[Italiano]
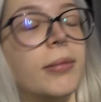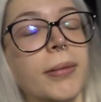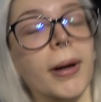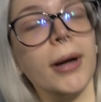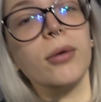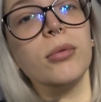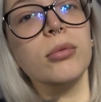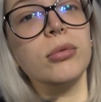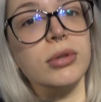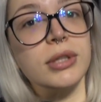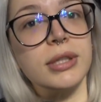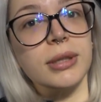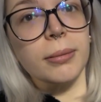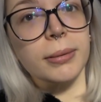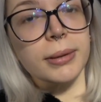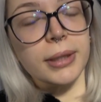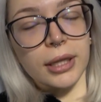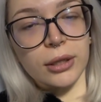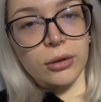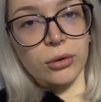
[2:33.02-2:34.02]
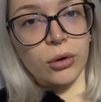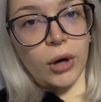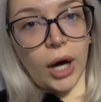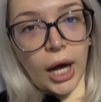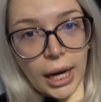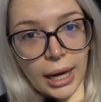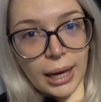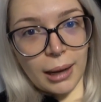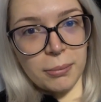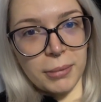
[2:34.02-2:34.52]
Vabbè, comunque stiamo andando
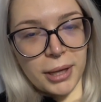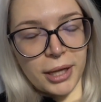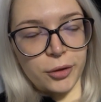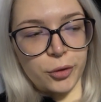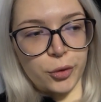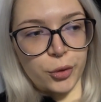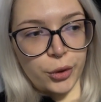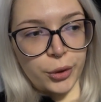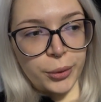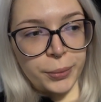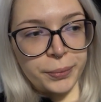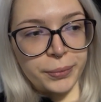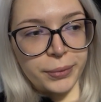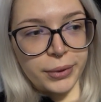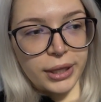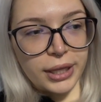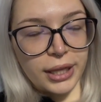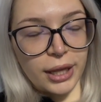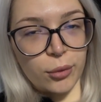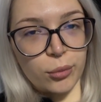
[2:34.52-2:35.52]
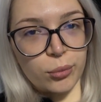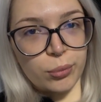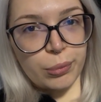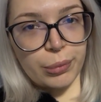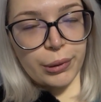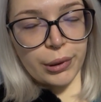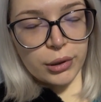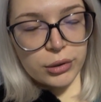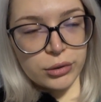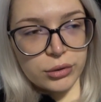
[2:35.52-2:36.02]
alla metro che è un
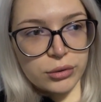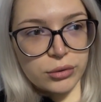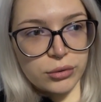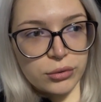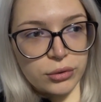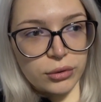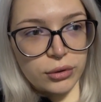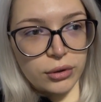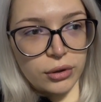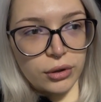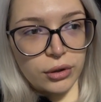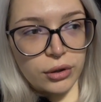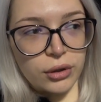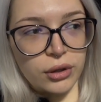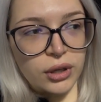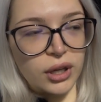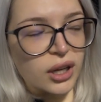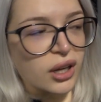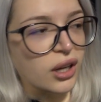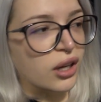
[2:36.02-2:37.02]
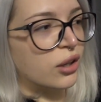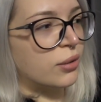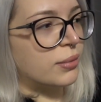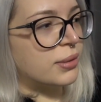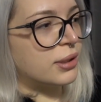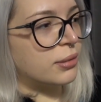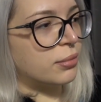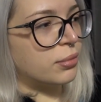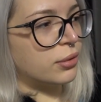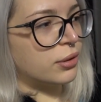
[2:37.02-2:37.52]
posto,
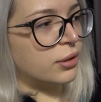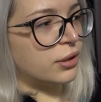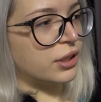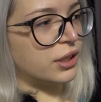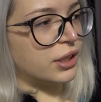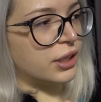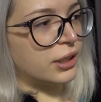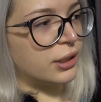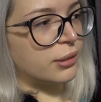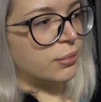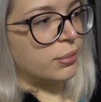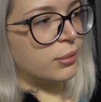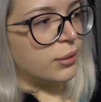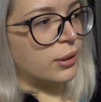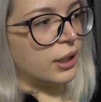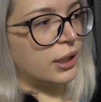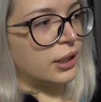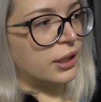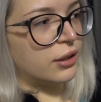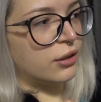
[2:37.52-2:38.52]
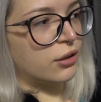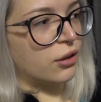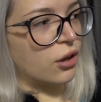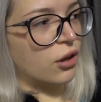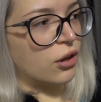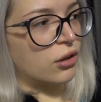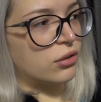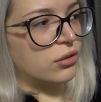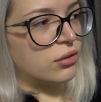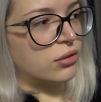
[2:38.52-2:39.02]
come si può dire, tipo
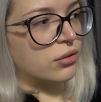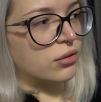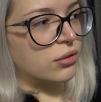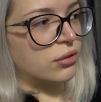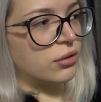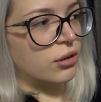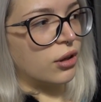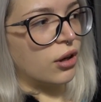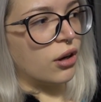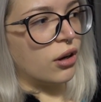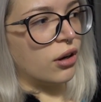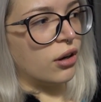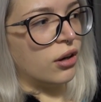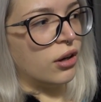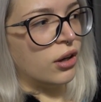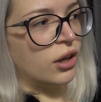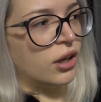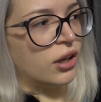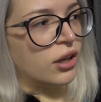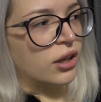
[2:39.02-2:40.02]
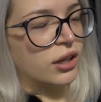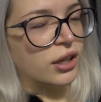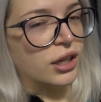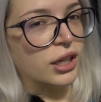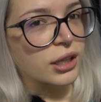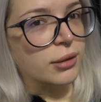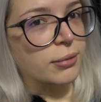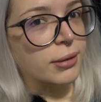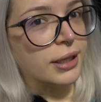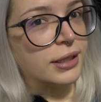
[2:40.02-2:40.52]
all'ingrosso? Grande no, magazzino.
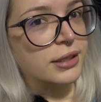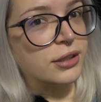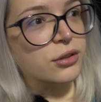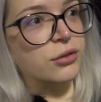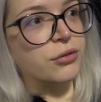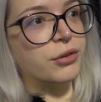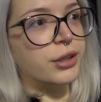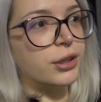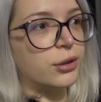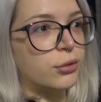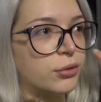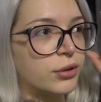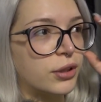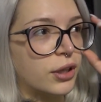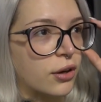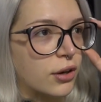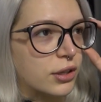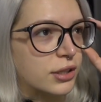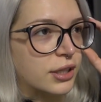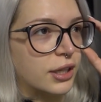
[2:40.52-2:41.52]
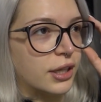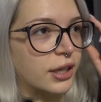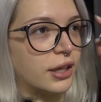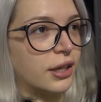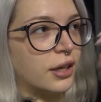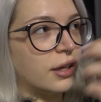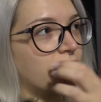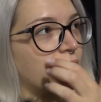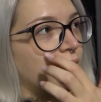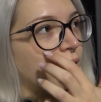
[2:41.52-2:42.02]
grande magazzino, vende tutte
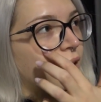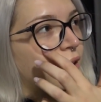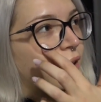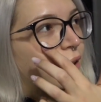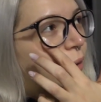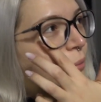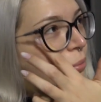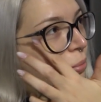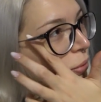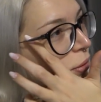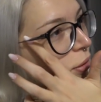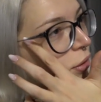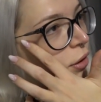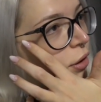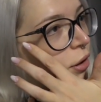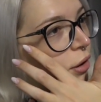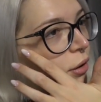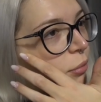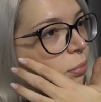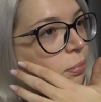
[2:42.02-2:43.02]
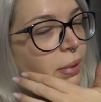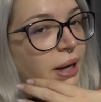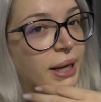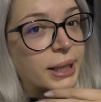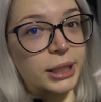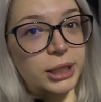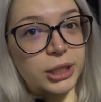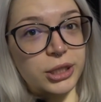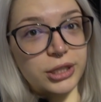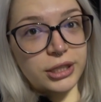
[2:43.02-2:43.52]
cose tipo
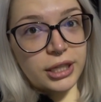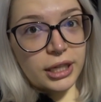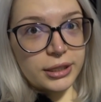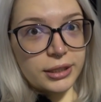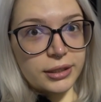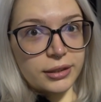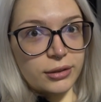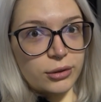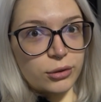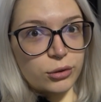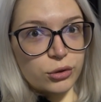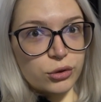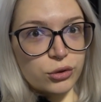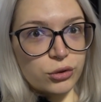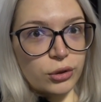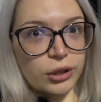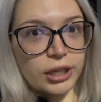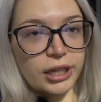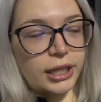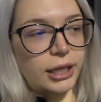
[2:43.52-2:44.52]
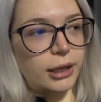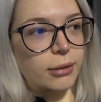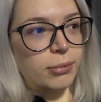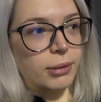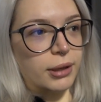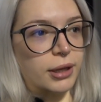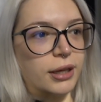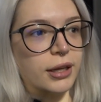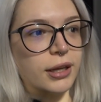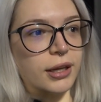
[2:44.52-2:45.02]
pacchi giganti di noccioline
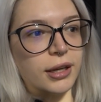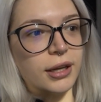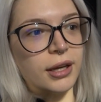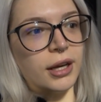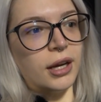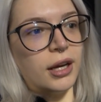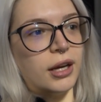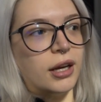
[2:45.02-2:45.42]
per i,